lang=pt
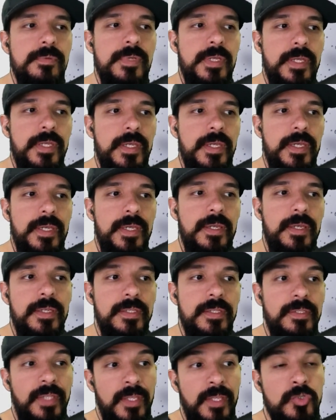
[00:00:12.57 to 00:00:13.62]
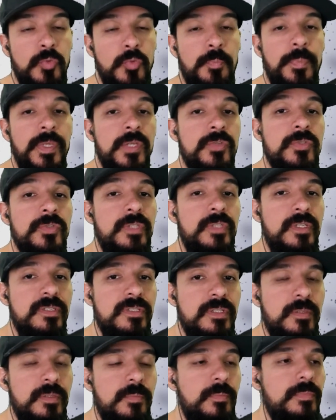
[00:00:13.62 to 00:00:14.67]
é, entende o peso
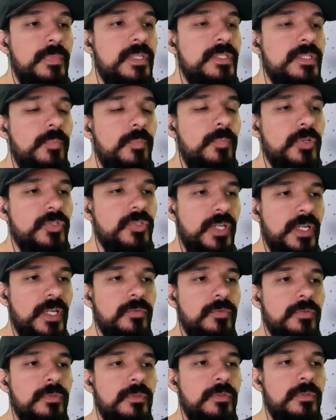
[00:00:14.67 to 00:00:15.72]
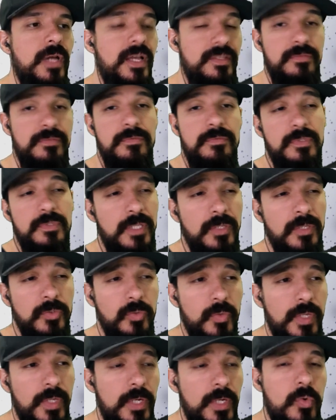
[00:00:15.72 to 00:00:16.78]
desse, desse projeto, tanto
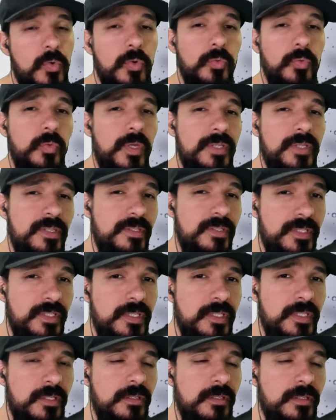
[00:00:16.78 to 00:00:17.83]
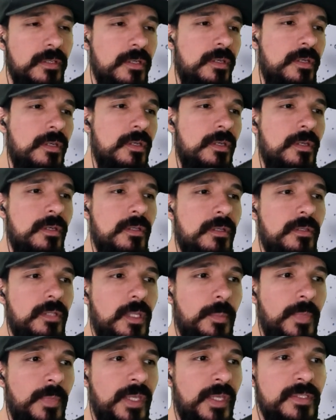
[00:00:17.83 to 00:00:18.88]
ele quanto a Zsync,
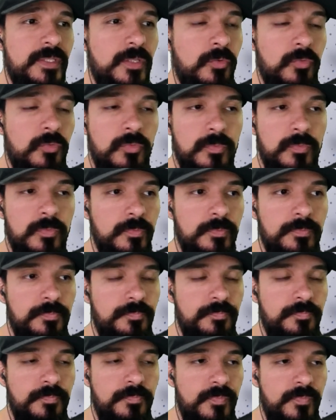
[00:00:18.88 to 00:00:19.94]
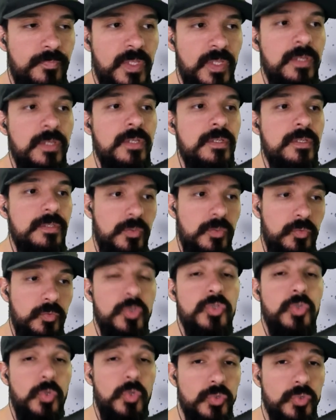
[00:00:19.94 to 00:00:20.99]
também que são são duas
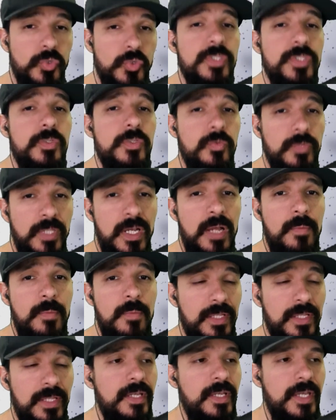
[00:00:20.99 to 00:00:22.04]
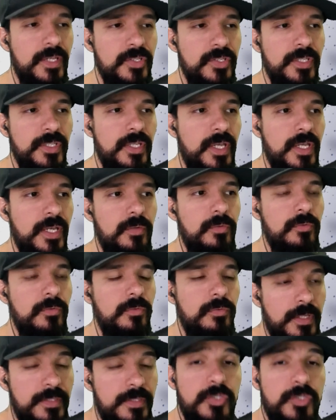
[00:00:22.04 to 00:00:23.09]
soluções de segunda camada da rede Ethereum.
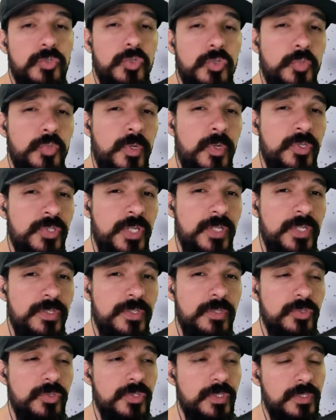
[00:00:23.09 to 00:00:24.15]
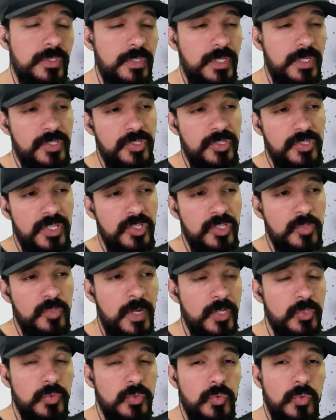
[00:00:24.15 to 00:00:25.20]
Esses dois projetos são os que a gente tem de
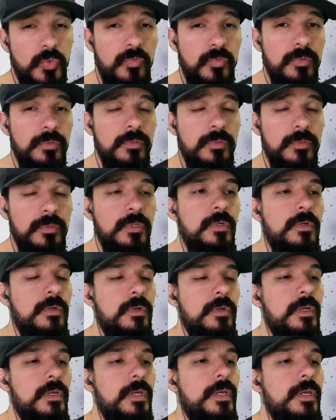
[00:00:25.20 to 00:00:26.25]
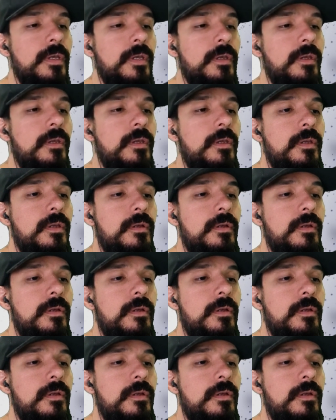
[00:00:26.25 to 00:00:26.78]
mais novo é,